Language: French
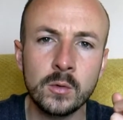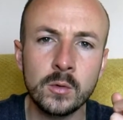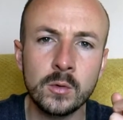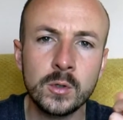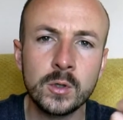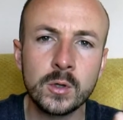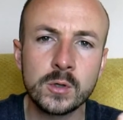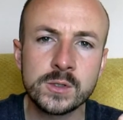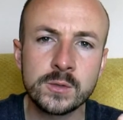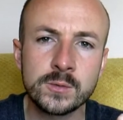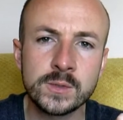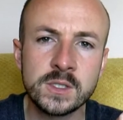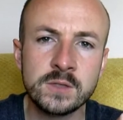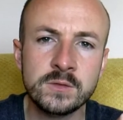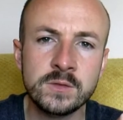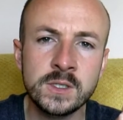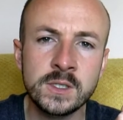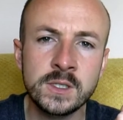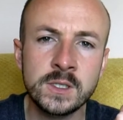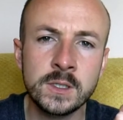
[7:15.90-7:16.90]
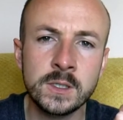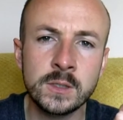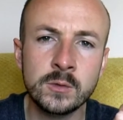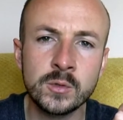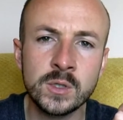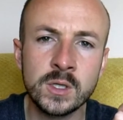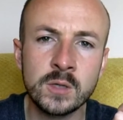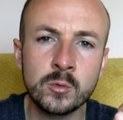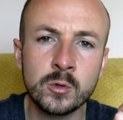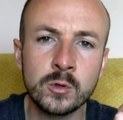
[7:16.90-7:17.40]
corps scientifique et
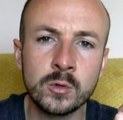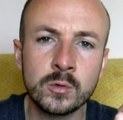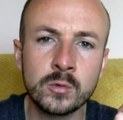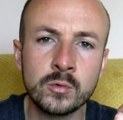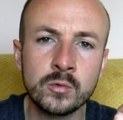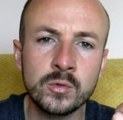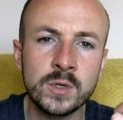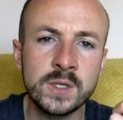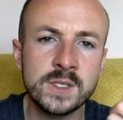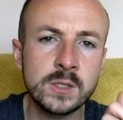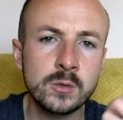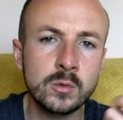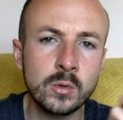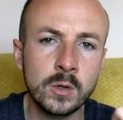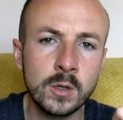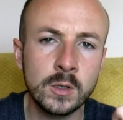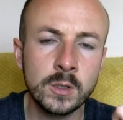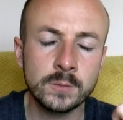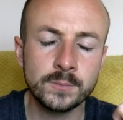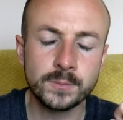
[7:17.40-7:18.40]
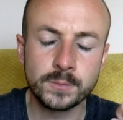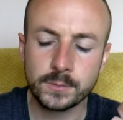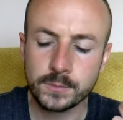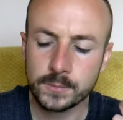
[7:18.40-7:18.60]
notamment tous les éthologues